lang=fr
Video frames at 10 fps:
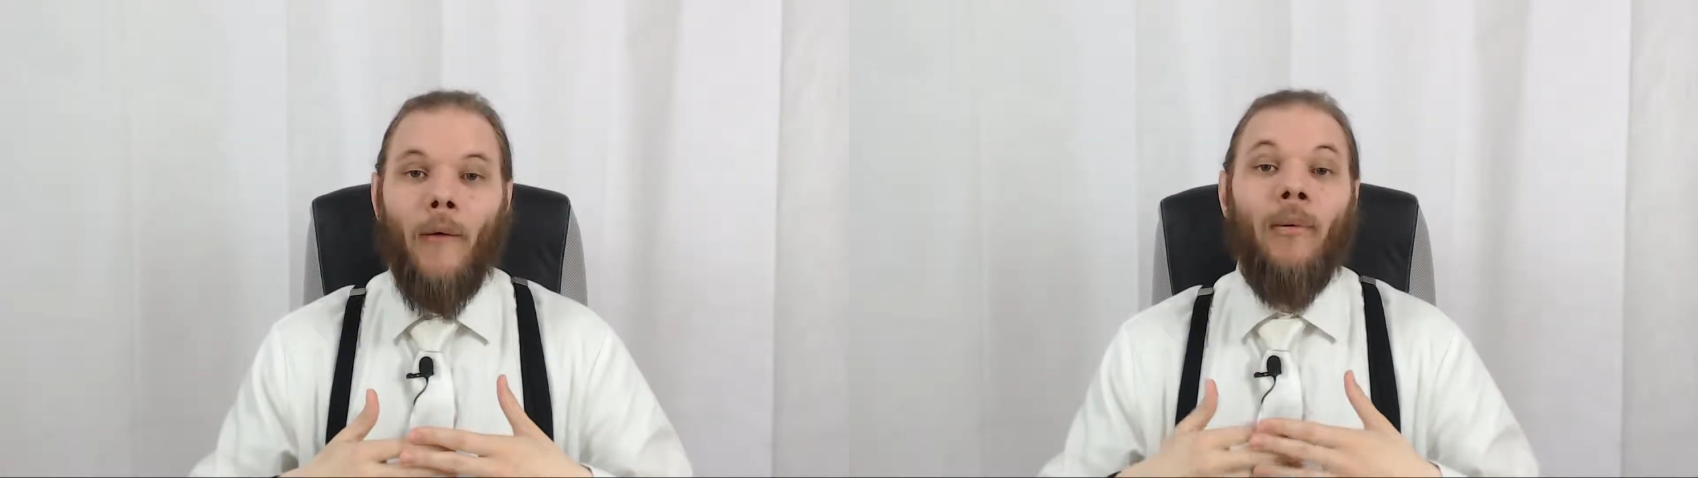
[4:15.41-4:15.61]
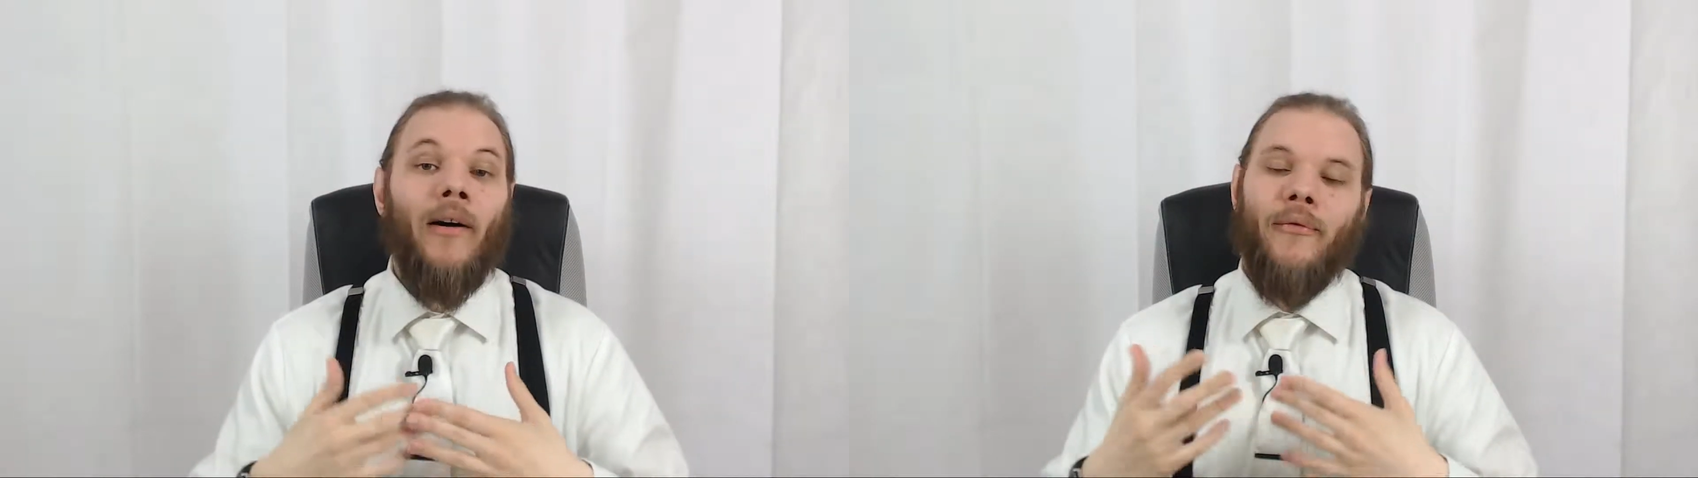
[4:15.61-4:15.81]
À
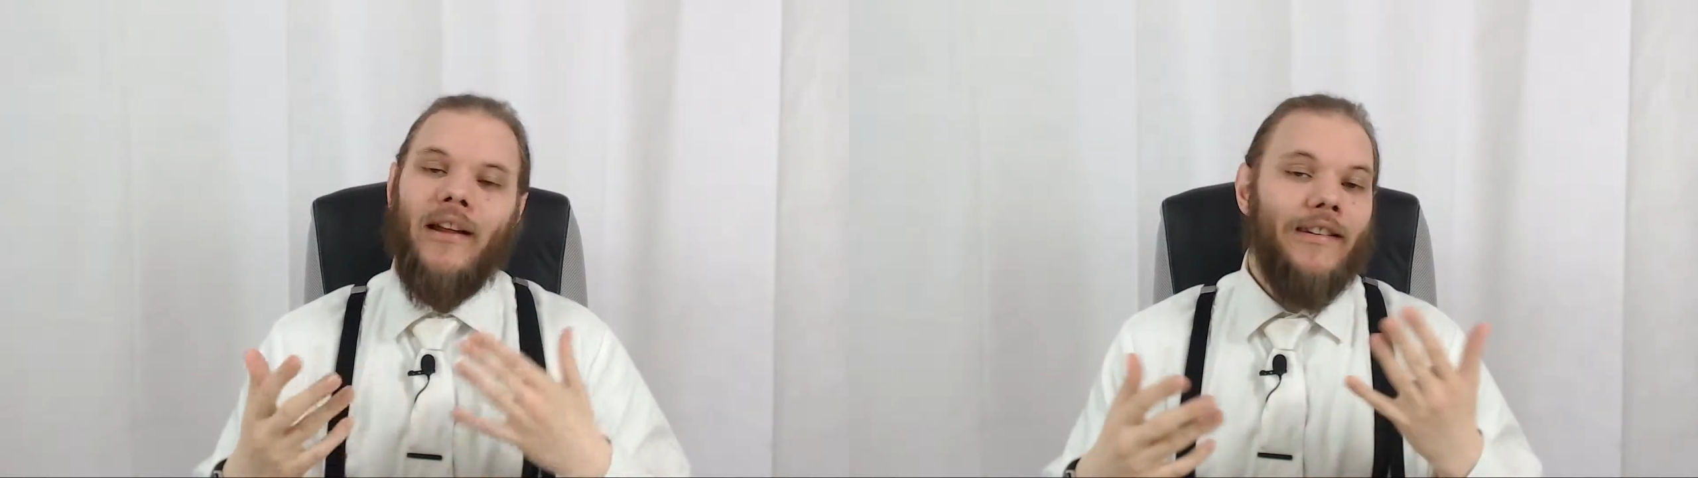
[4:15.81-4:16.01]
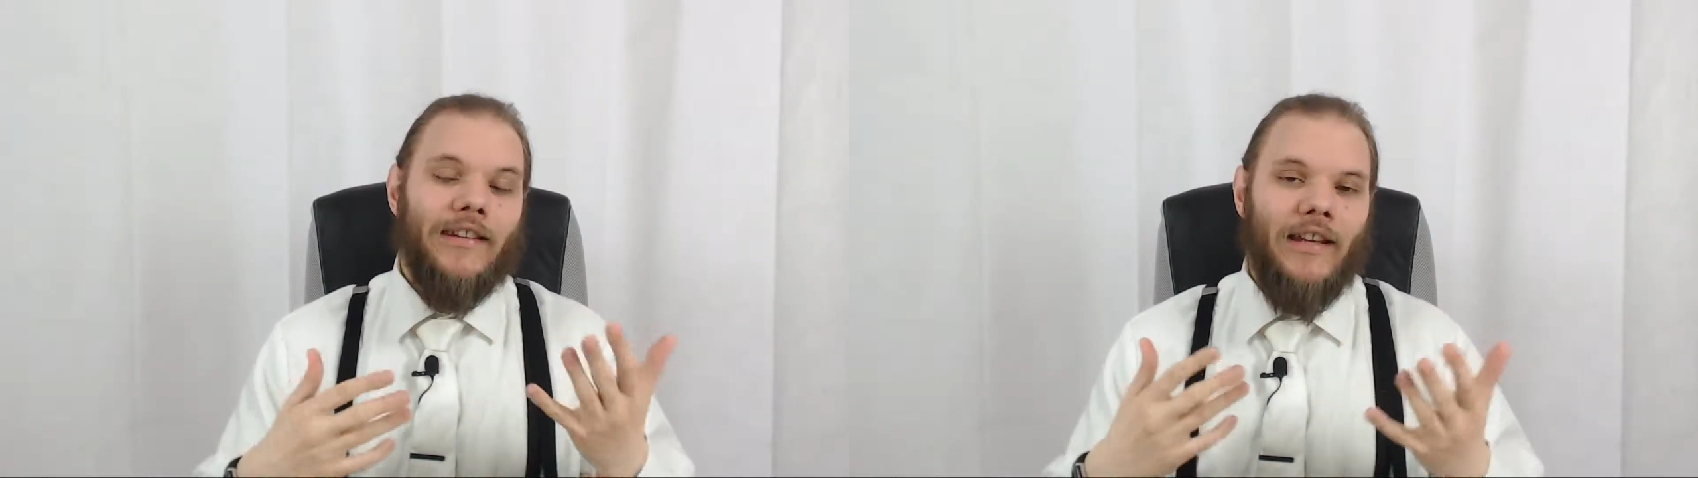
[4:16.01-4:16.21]
part
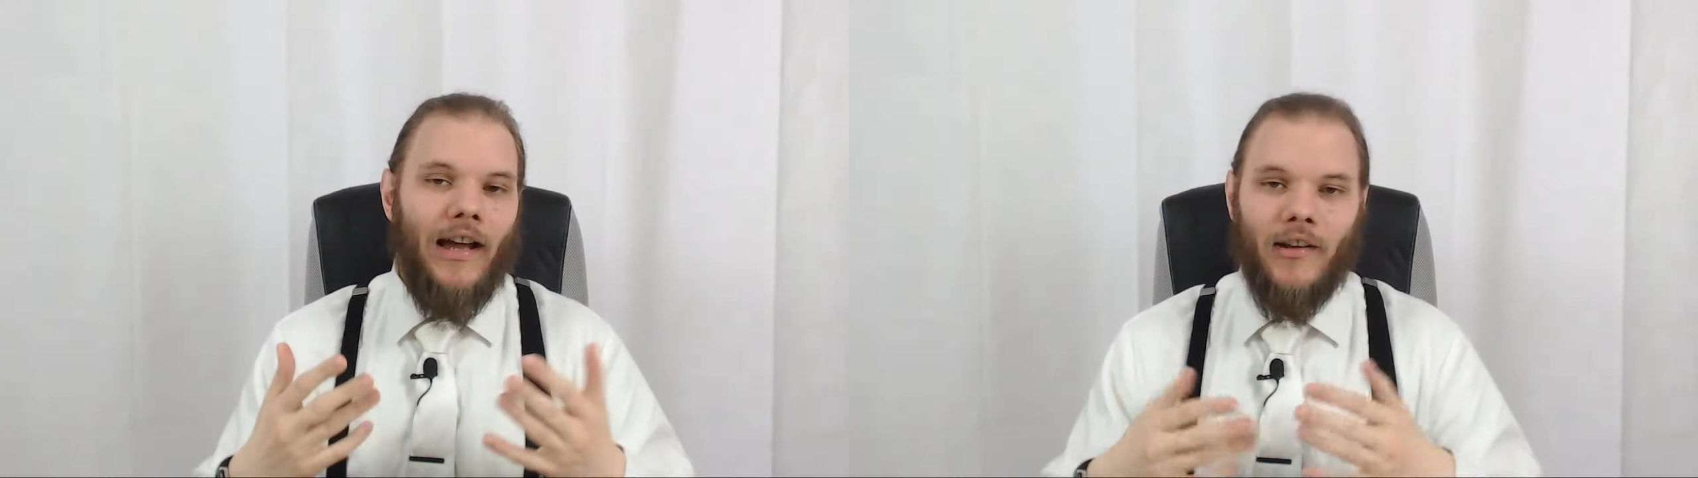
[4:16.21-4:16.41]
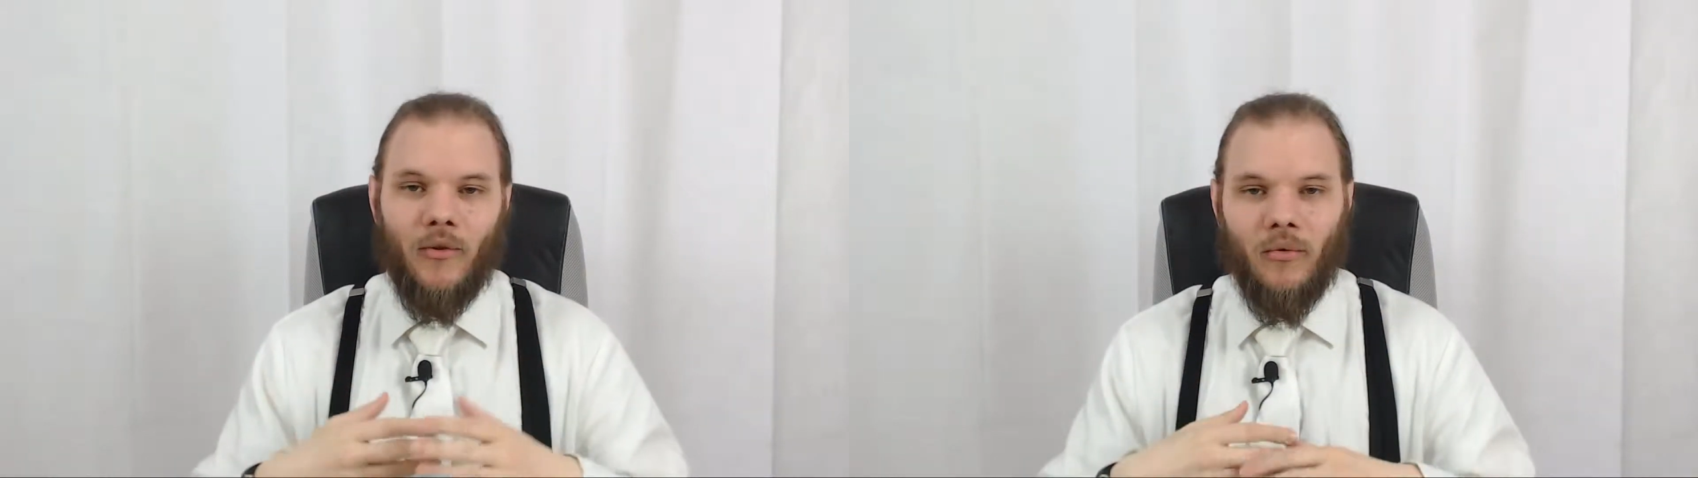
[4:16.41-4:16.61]
faire des
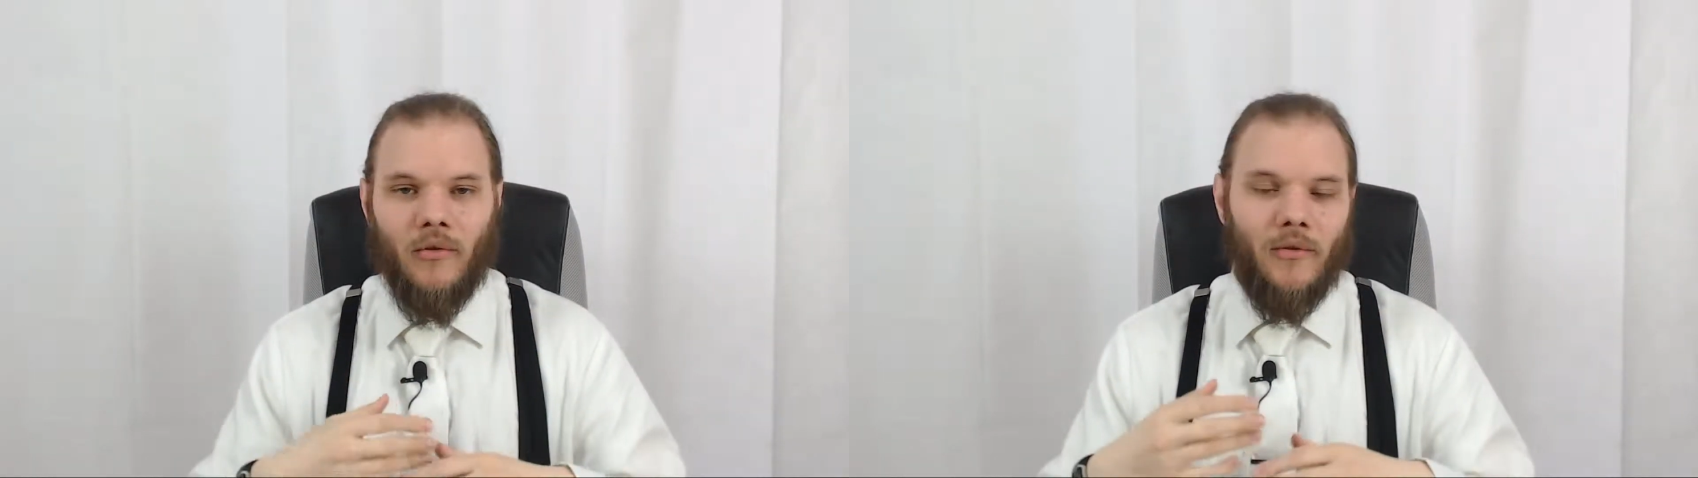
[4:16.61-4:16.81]
gags sur